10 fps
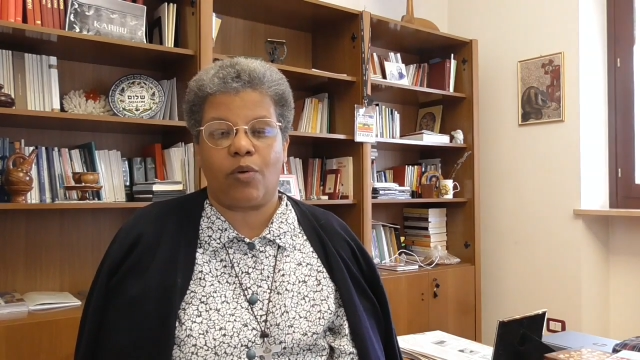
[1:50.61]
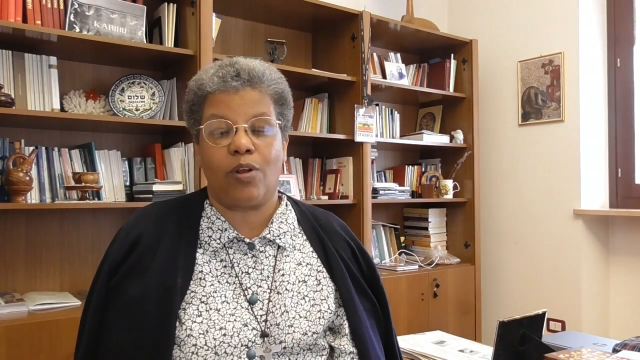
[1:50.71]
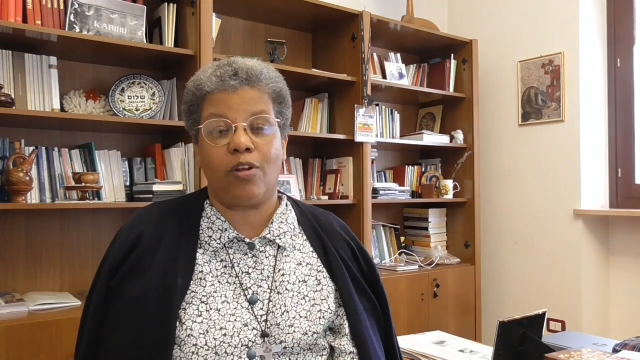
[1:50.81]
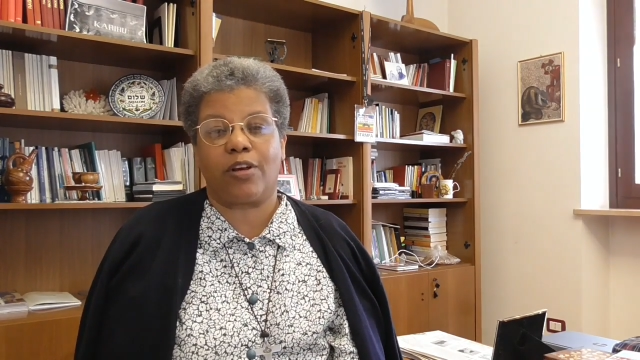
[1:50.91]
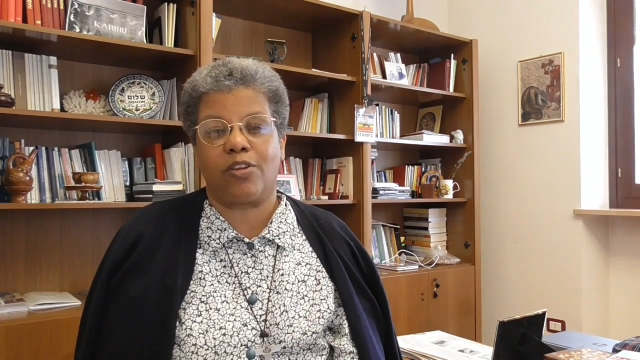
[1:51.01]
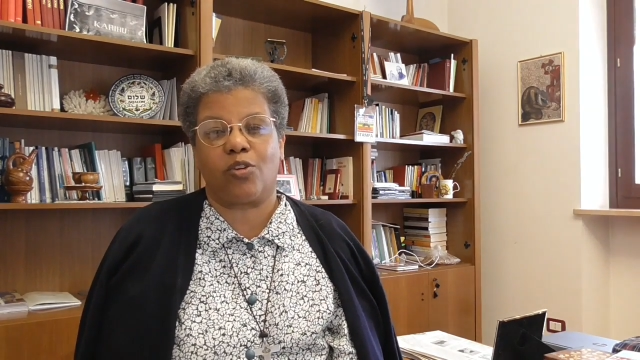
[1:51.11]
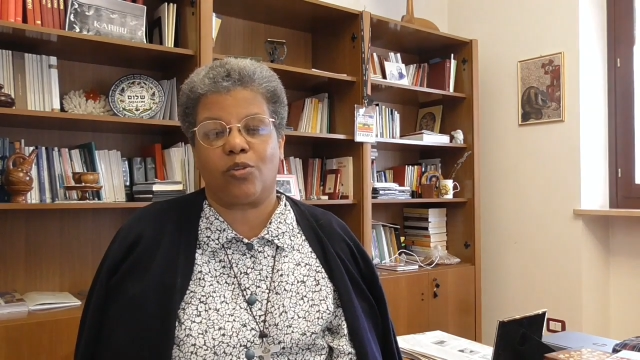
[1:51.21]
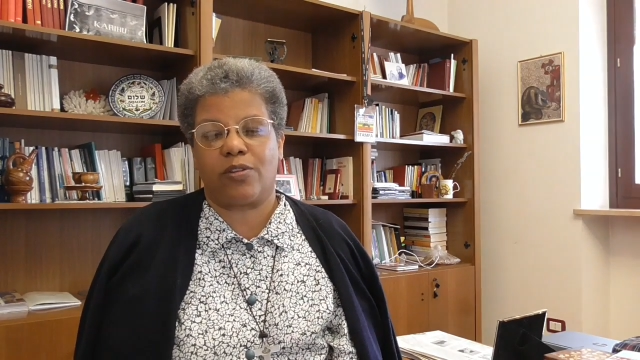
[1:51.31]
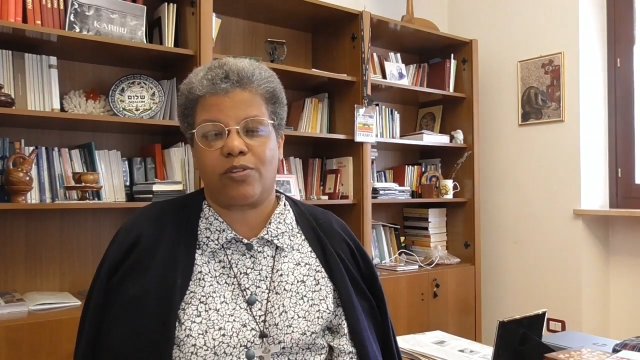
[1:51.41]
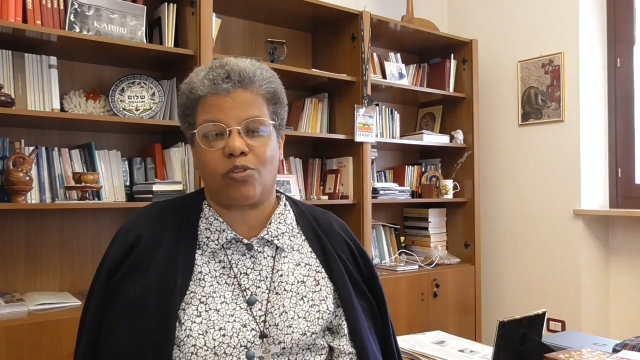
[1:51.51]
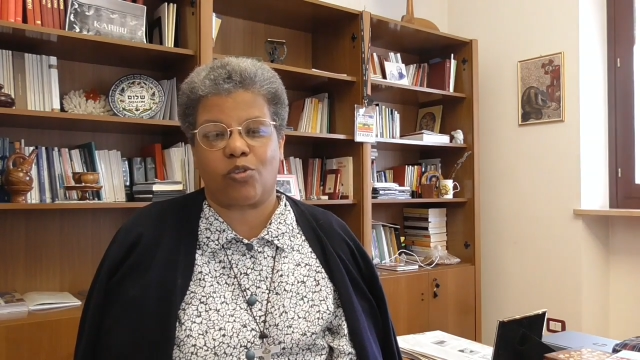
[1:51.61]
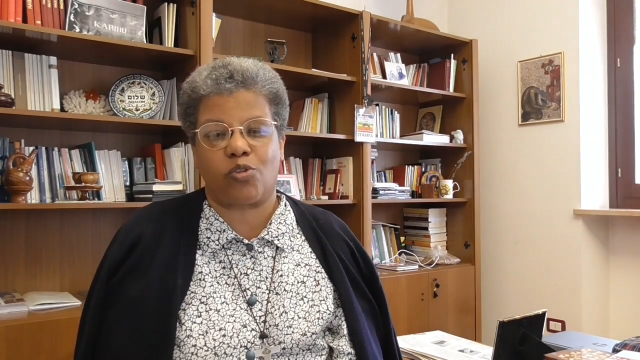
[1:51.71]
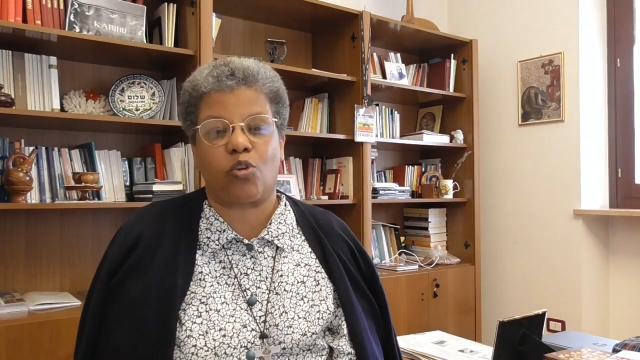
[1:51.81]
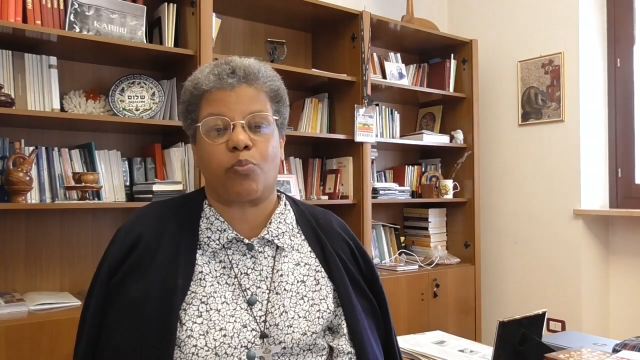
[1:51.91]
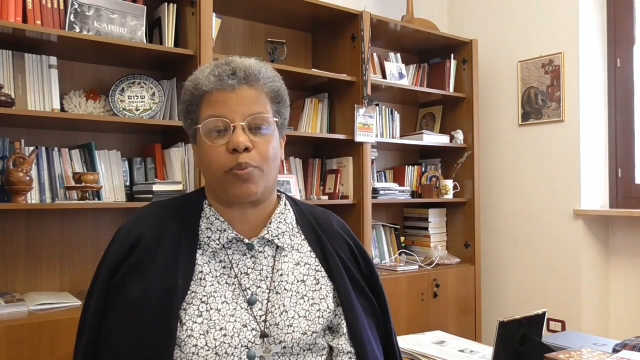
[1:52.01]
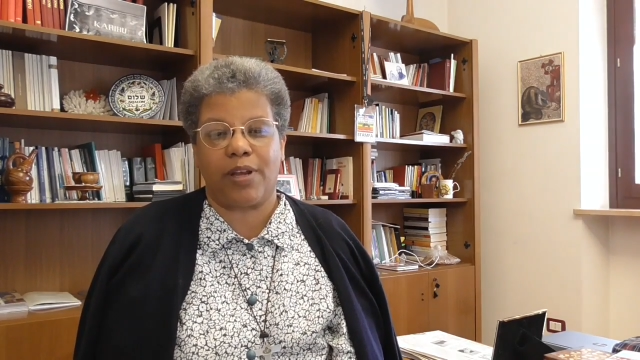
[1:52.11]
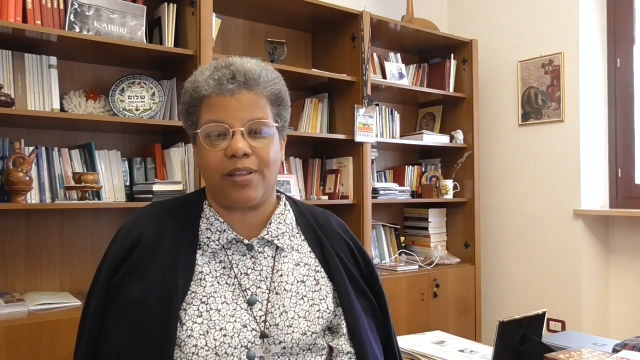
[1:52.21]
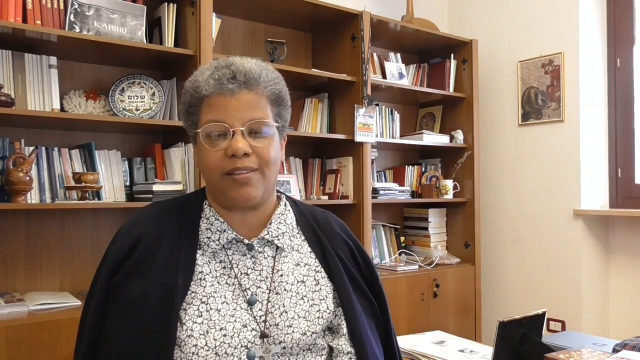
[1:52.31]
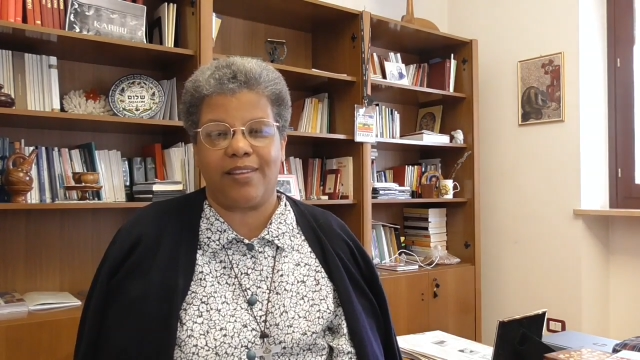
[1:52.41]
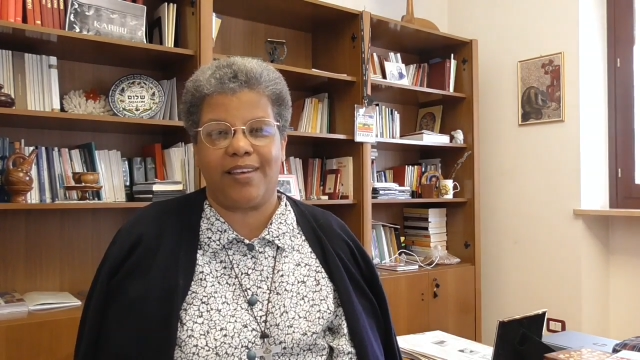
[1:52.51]
e quello che so, so,
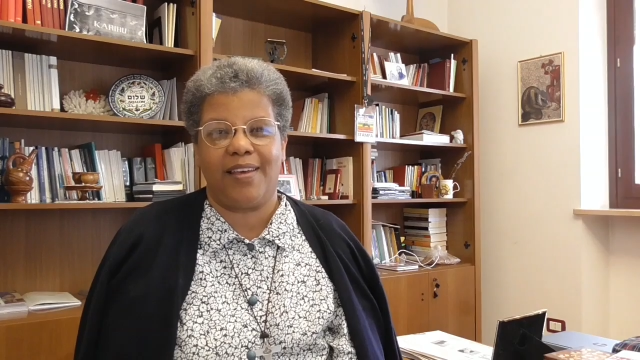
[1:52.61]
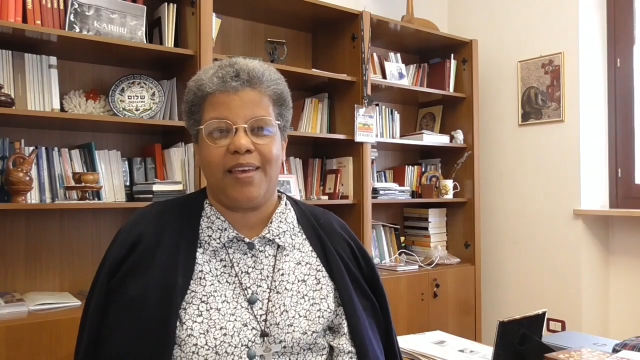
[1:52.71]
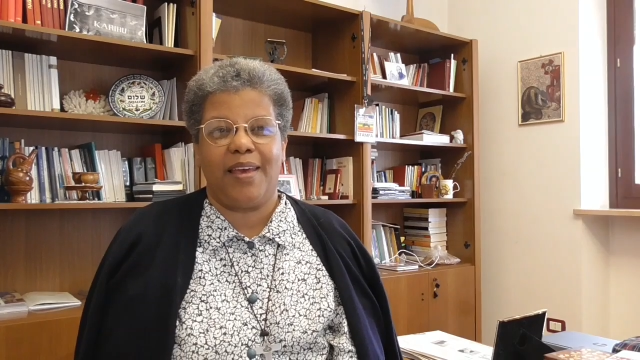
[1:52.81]
sorprende